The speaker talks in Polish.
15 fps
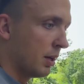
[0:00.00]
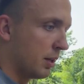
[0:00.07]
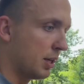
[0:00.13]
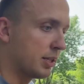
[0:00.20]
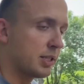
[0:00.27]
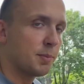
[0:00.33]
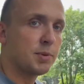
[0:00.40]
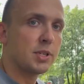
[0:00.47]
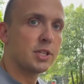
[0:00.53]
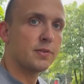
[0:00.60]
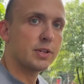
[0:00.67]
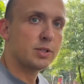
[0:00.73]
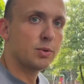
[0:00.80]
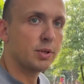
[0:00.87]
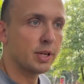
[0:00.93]
nie chcę
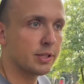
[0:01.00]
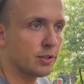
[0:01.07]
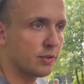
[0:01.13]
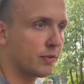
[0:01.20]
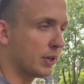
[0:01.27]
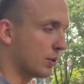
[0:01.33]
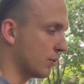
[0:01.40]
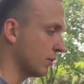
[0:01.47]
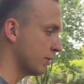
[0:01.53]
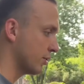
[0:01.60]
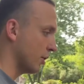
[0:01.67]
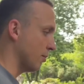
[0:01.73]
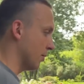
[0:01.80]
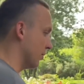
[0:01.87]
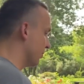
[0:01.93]
przeżywać drugi raz odwyku z
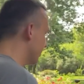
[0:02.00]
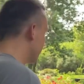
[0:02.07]
tobą